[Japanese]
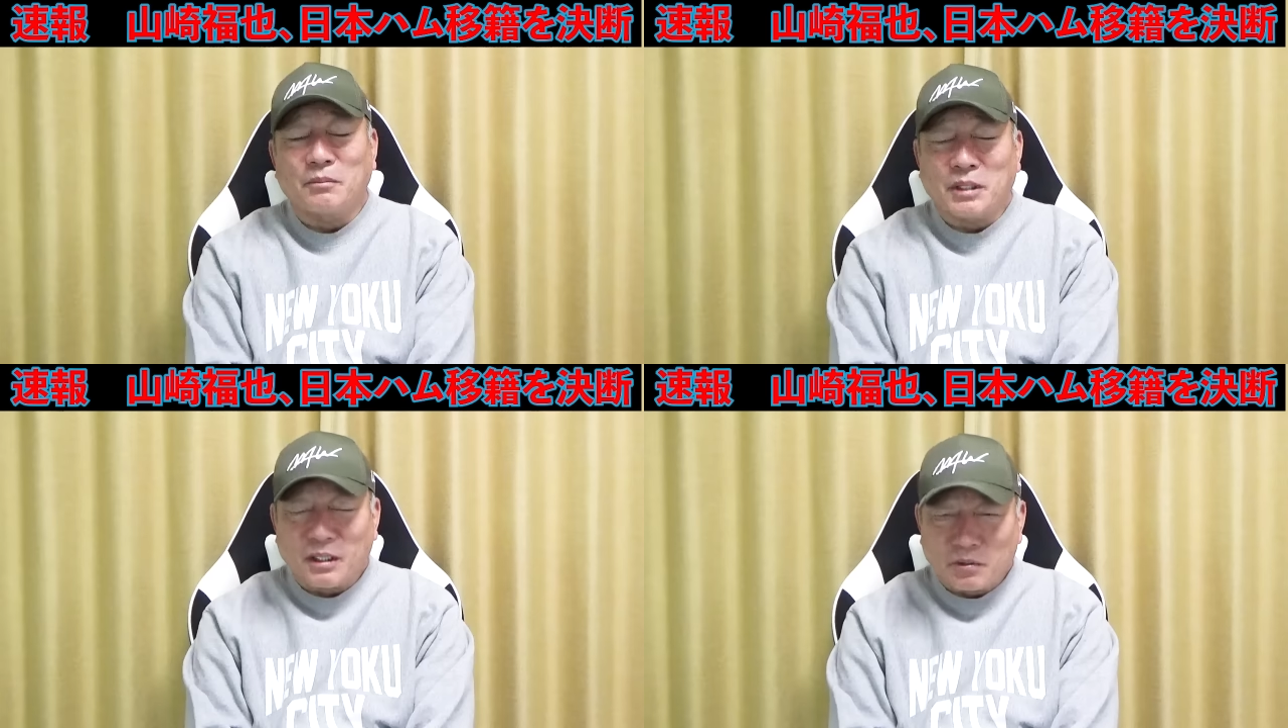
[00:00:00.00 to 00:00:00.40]
な、
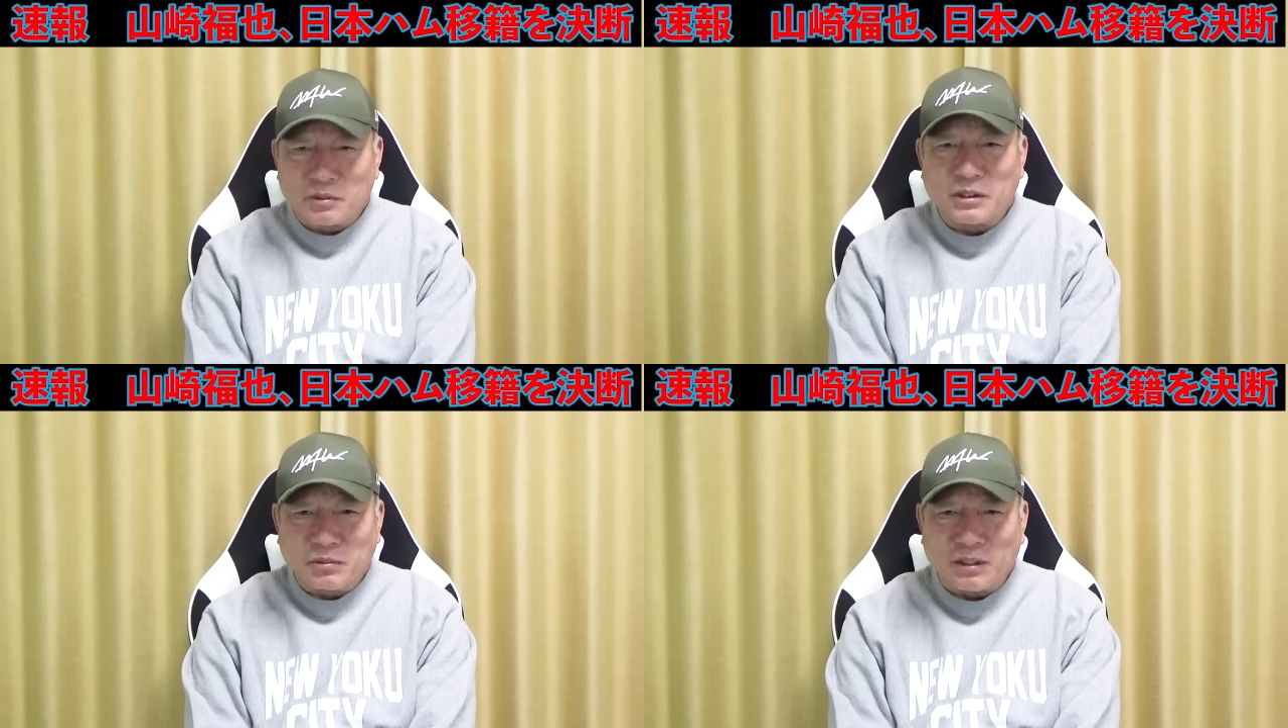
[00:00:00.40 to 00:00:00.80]
まあ、可
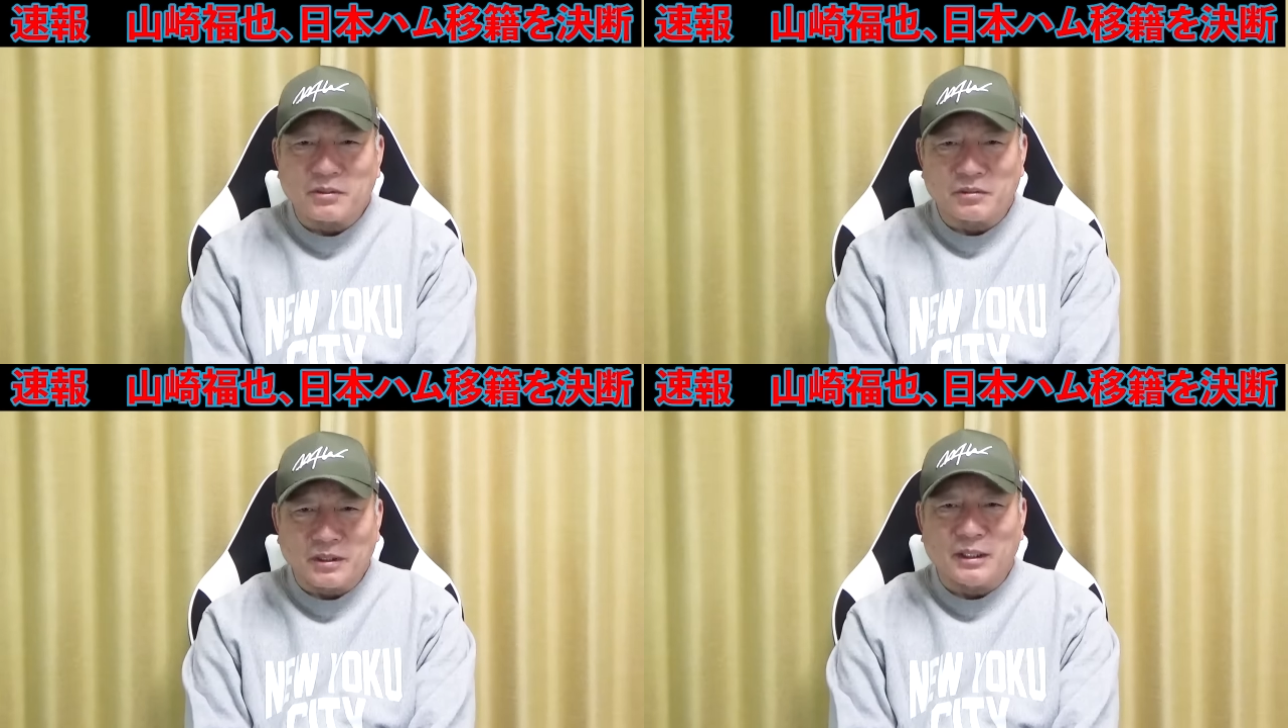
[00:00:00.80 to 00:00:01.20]
能性はあ
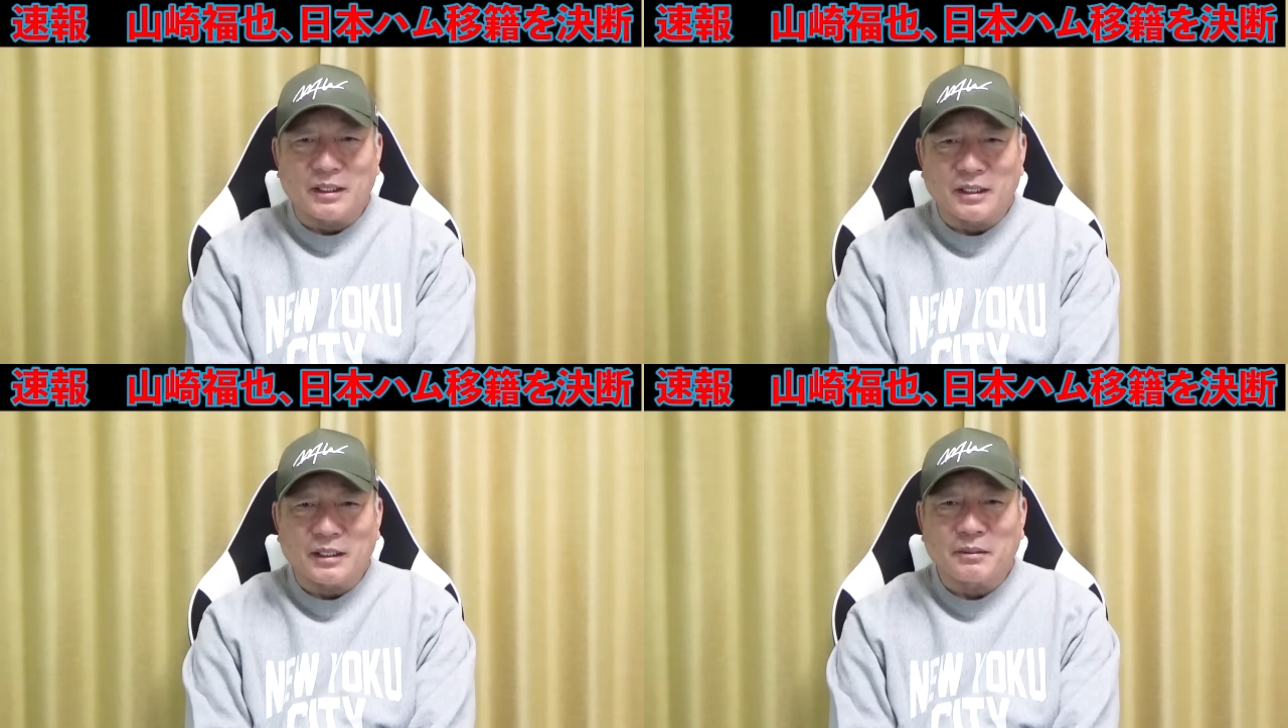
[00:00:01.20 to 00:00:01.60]
る
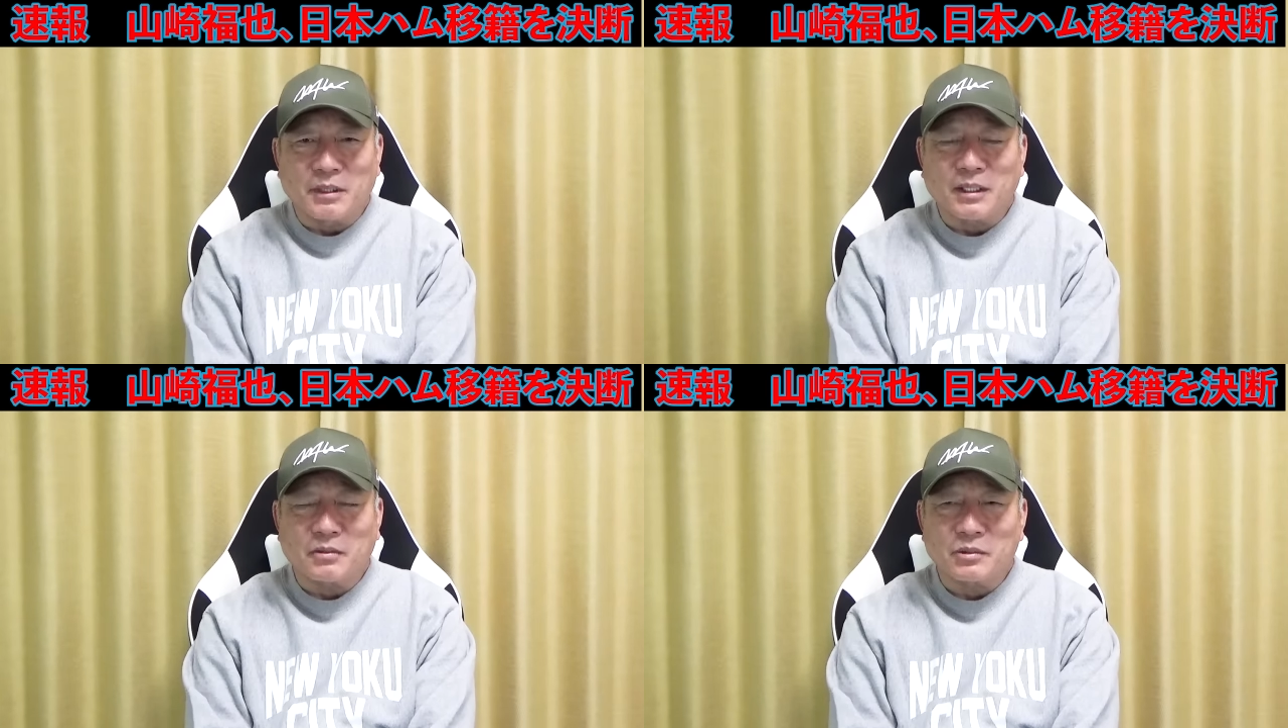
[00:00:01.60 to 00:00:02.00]
ね。
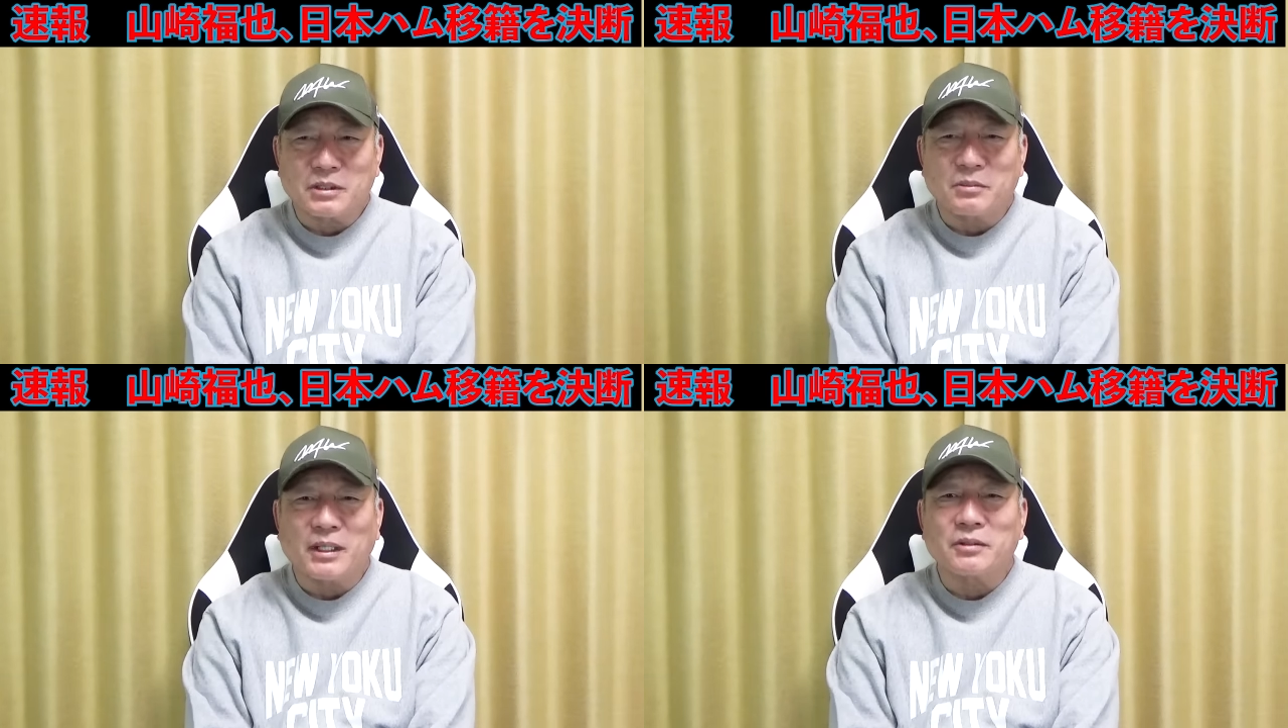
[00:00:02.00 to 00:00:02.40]
まあ可能
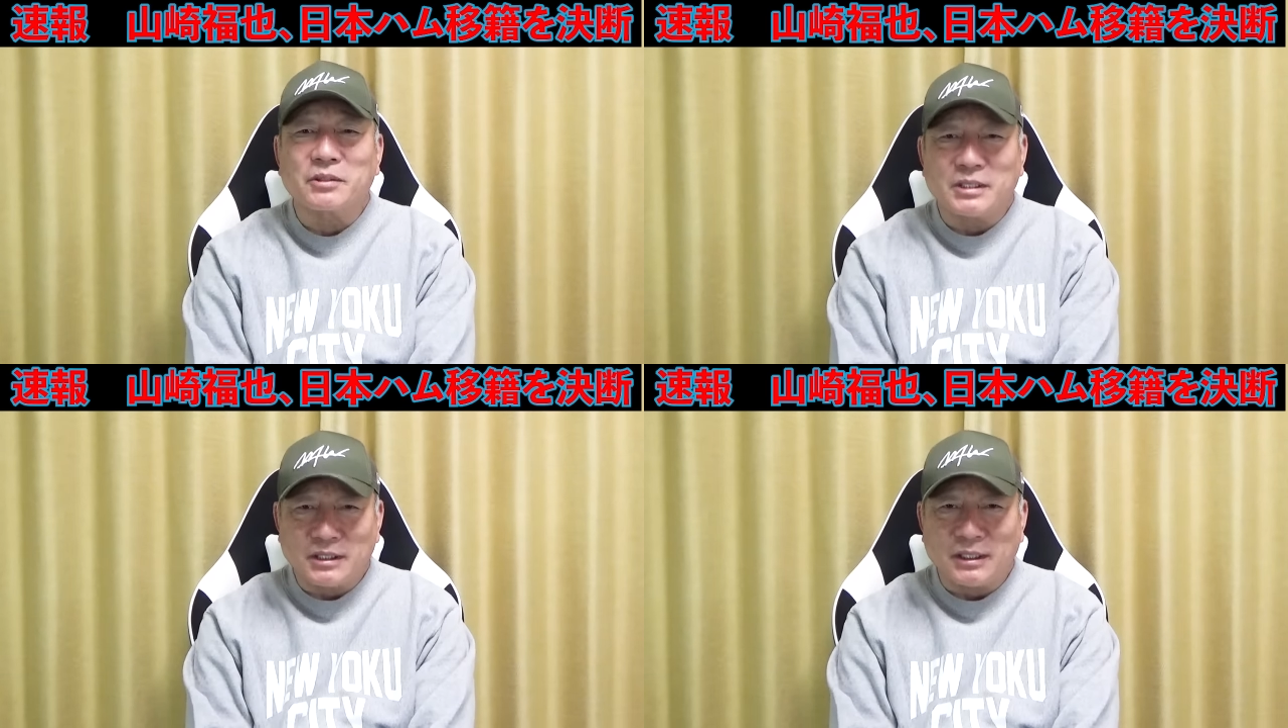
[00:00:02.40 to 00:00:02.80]
性もあ
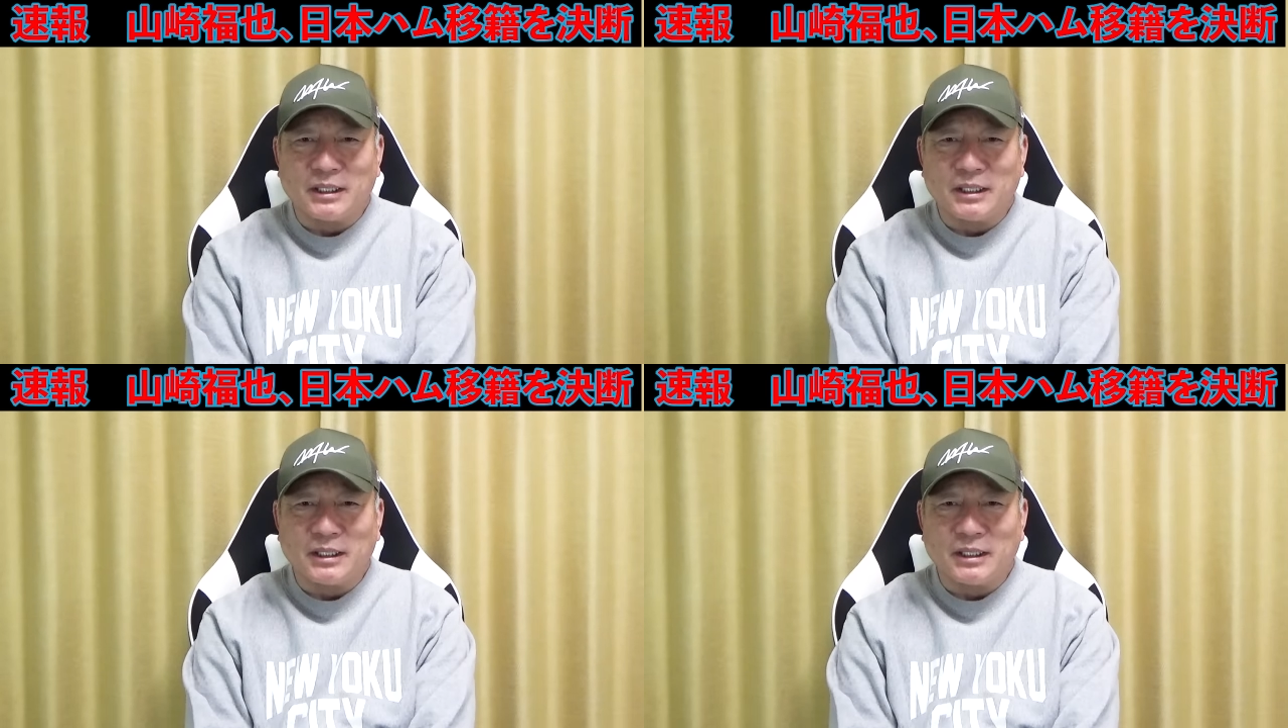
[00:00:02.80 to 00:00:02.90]
るし、